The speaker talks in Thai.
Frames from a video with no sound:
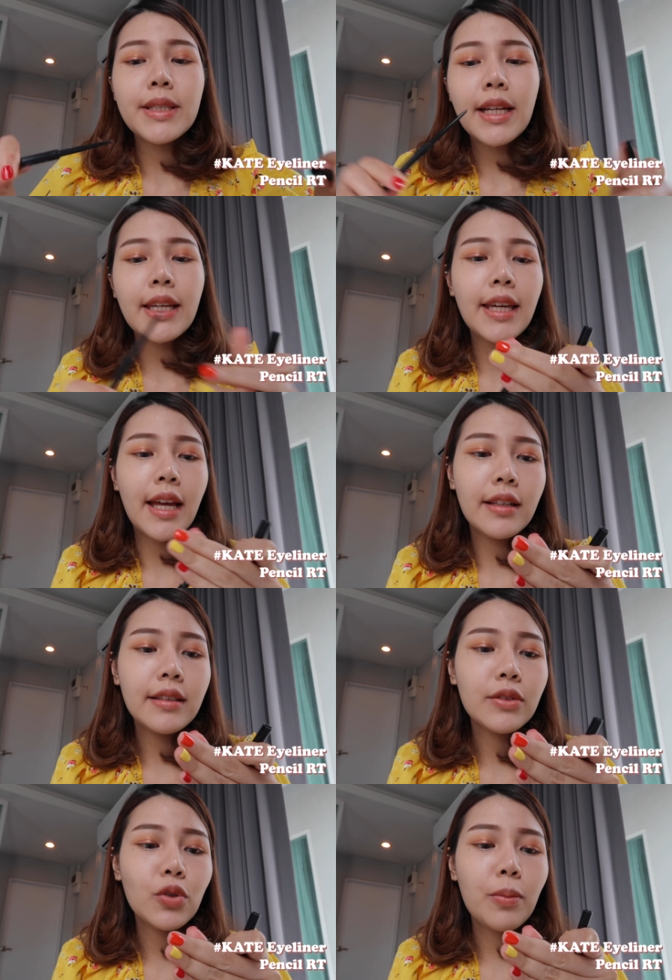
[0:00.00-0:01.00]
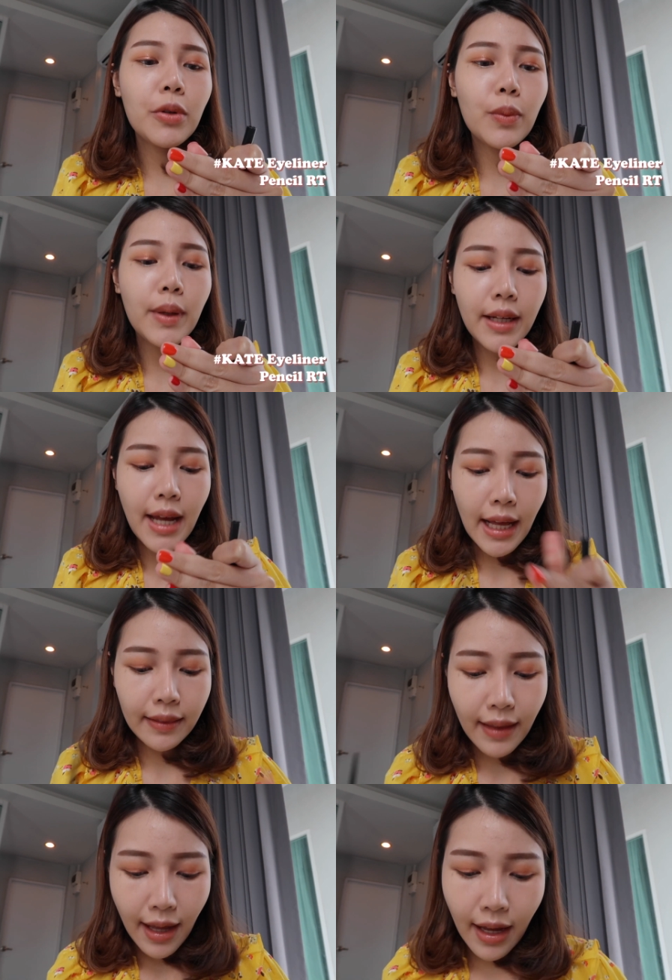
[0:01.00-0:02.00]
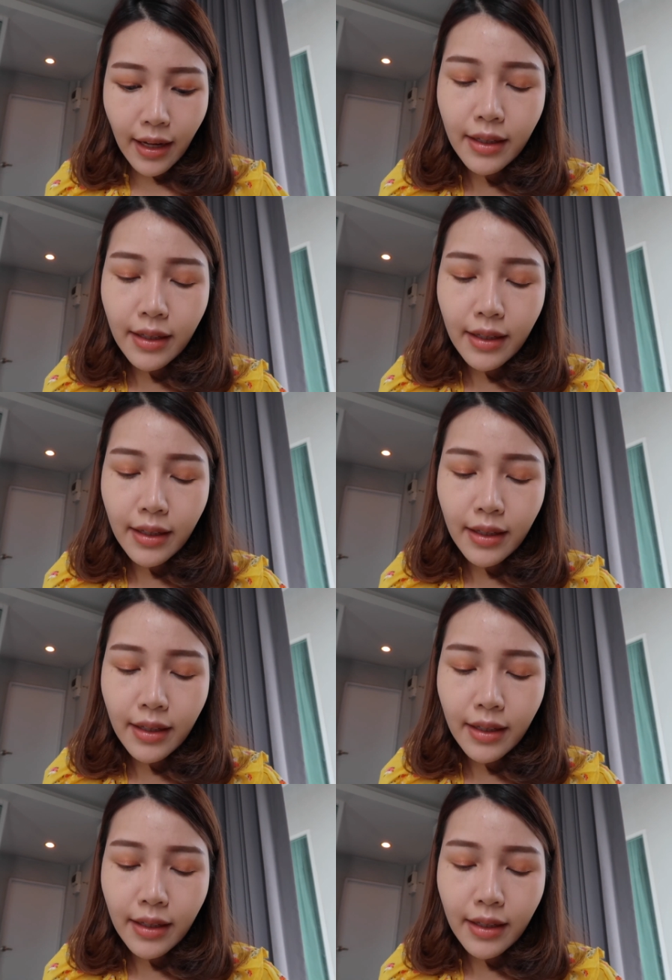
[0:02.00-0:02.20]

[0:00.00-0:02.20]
ลูกหมีจะเขียนช่วงบริเวณหางตา